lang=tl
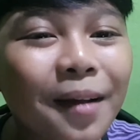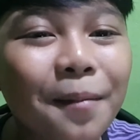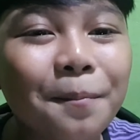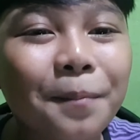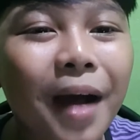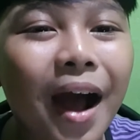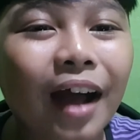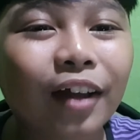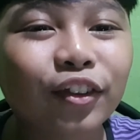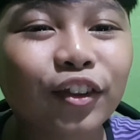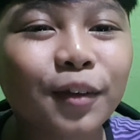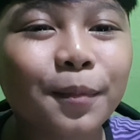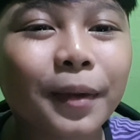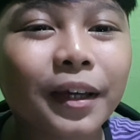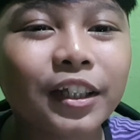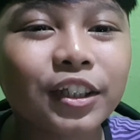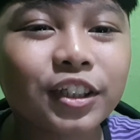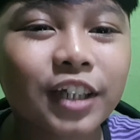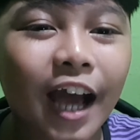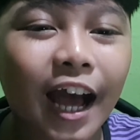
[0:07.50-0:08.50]
Welcome back to
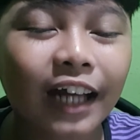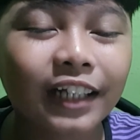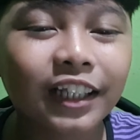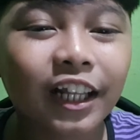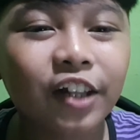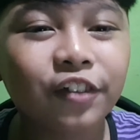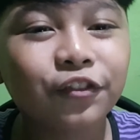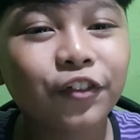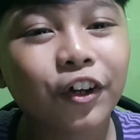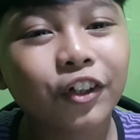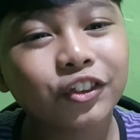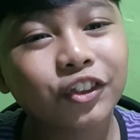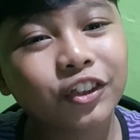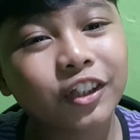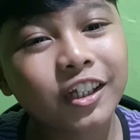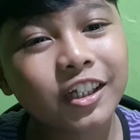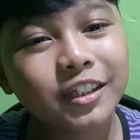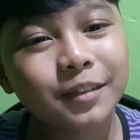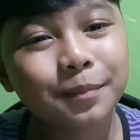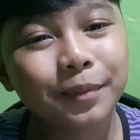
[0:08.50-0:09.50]
my channel for
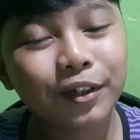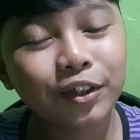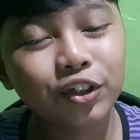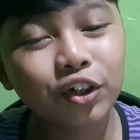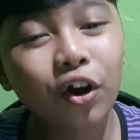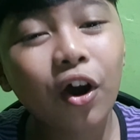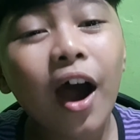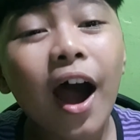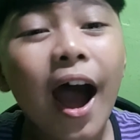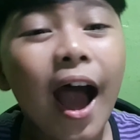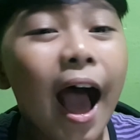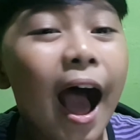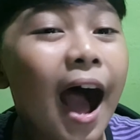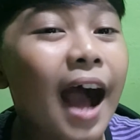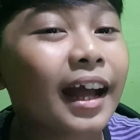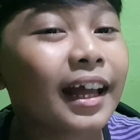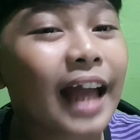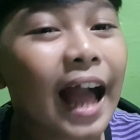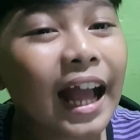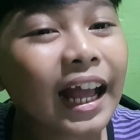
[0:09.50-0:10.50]
today's video.
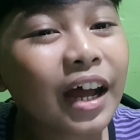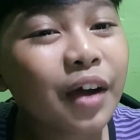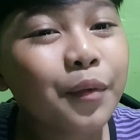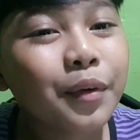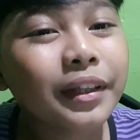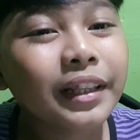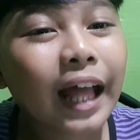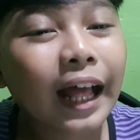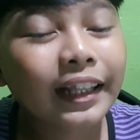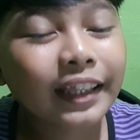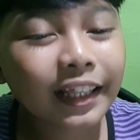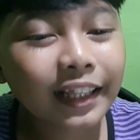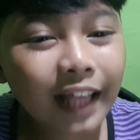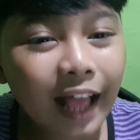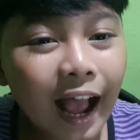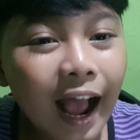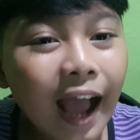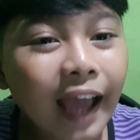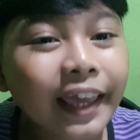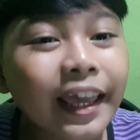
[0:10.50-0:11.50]
Ang gagawin natin
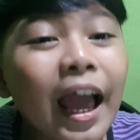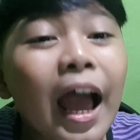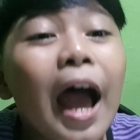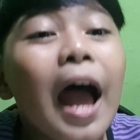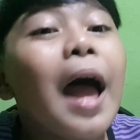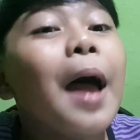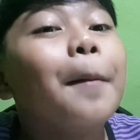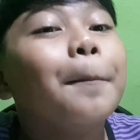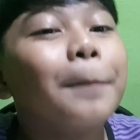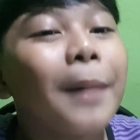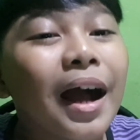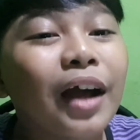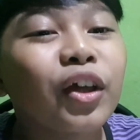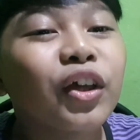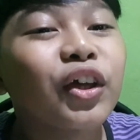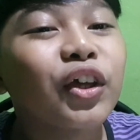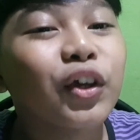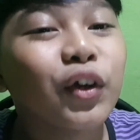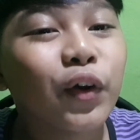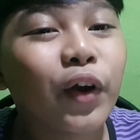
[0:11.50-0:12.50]
ay
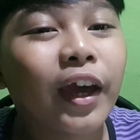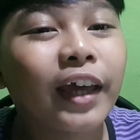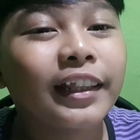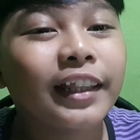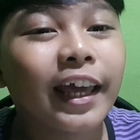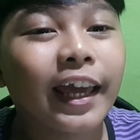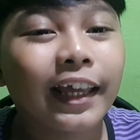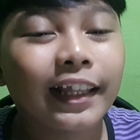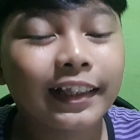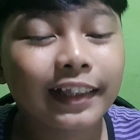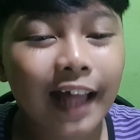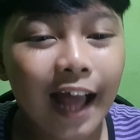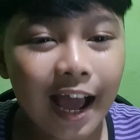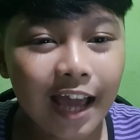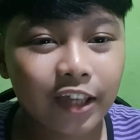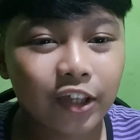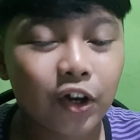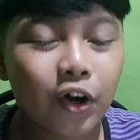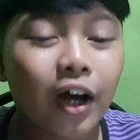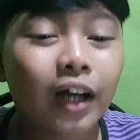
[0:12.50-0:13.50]
magki qa
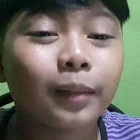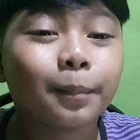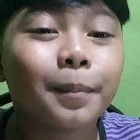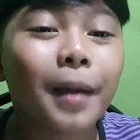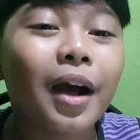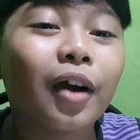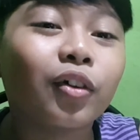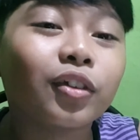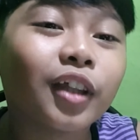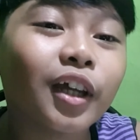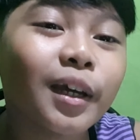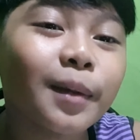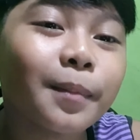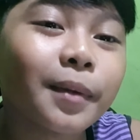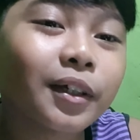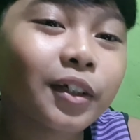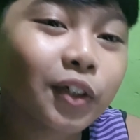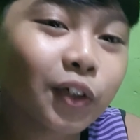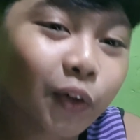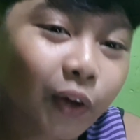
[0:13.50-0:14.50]
tayo. At bago tayo
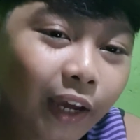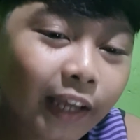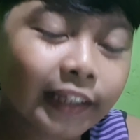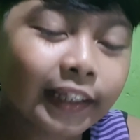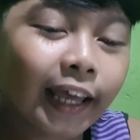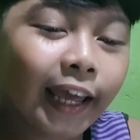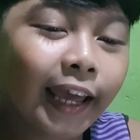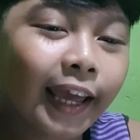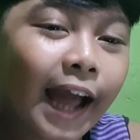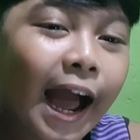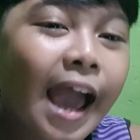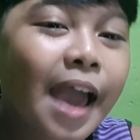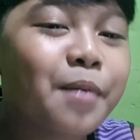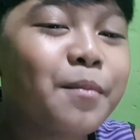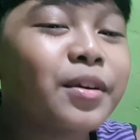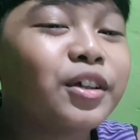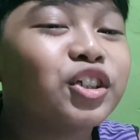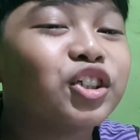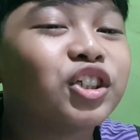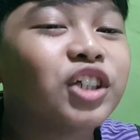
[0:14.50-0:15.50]
mag-Q&A, ay
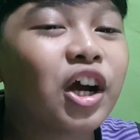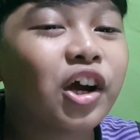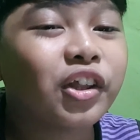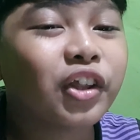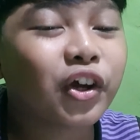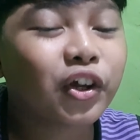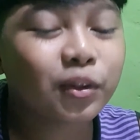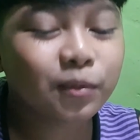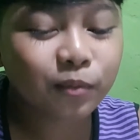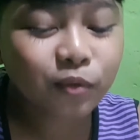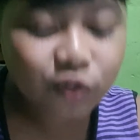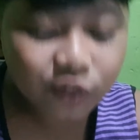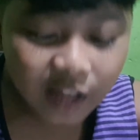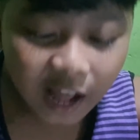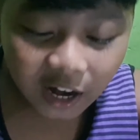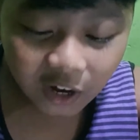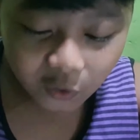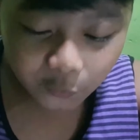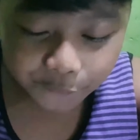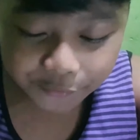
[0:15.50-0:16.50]
mag-shoutout
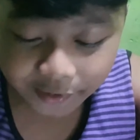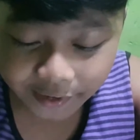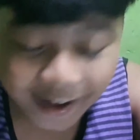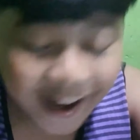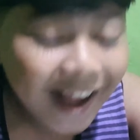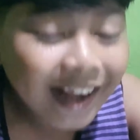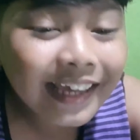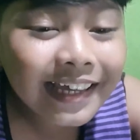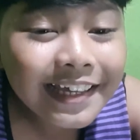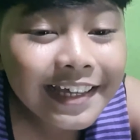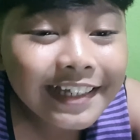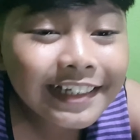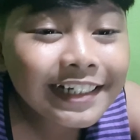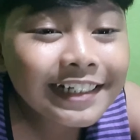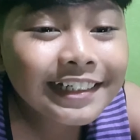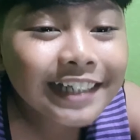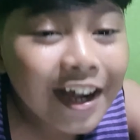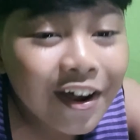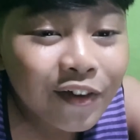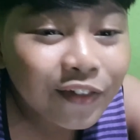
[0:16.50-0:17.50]
muna ako ng aking
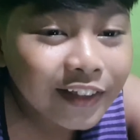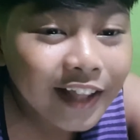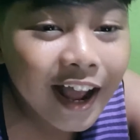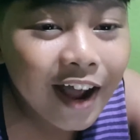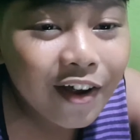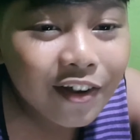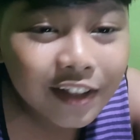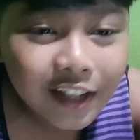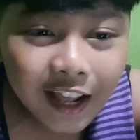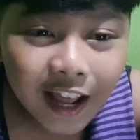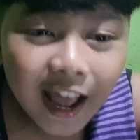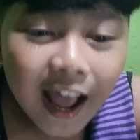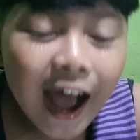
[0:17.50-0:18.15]
isa-shoutout.